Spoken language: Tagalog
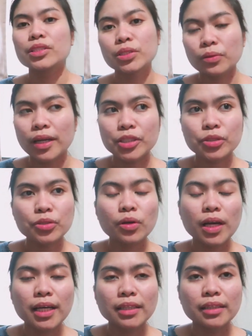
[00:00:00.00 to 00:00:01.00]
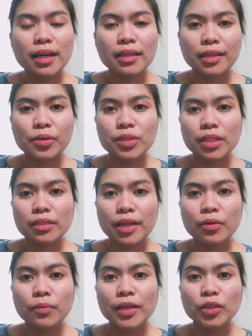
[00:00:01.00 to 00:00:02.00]
So guys, yun yung kagandahan dito sa
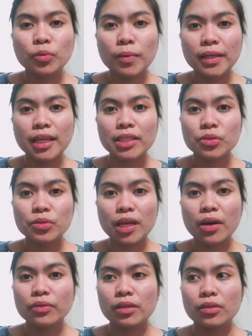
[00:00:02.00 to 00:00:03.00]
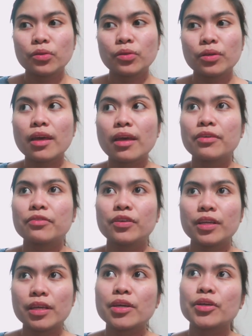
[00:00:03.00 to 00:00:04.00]
Taiwan. Tumataas yung sahod dito
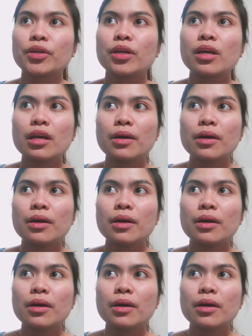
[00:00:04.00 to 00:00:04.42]
every year.